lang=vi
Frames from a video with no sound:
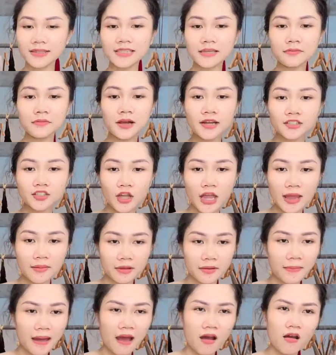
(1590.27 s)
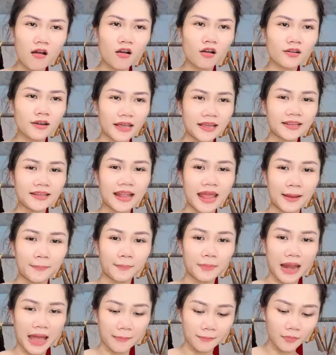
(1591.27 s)
chân váy 90 cho em ấy bà ơi con
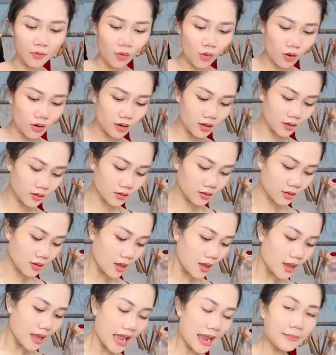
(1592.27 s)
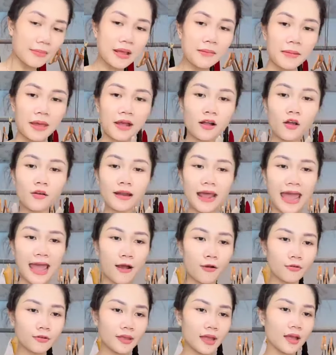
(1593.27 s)
đấy đẹp lắm luôn á em lên mấy
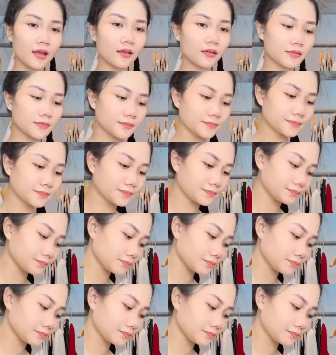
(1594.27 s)
con áo nhá